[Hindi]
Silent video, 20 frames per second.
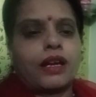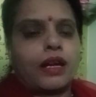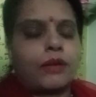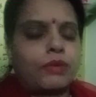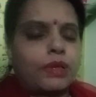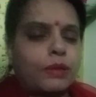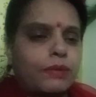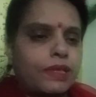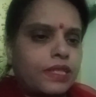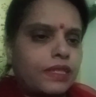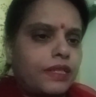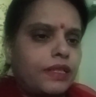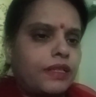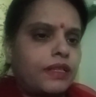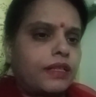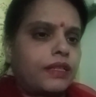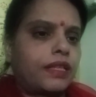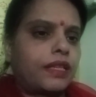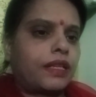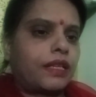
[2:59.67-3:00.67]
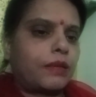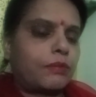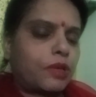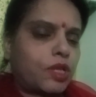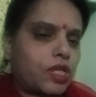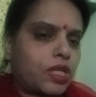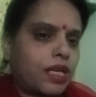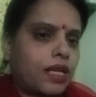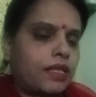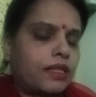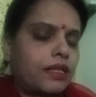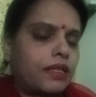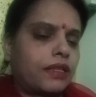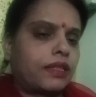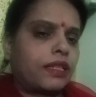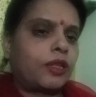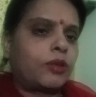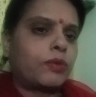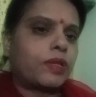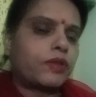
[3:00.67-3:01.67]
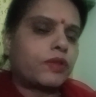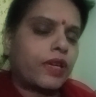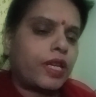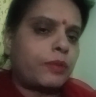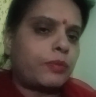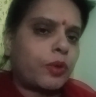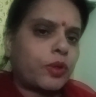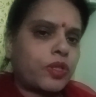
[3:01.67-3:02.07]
हम नमस्ते करते हैं नमस्कार करते हैं तो बस वही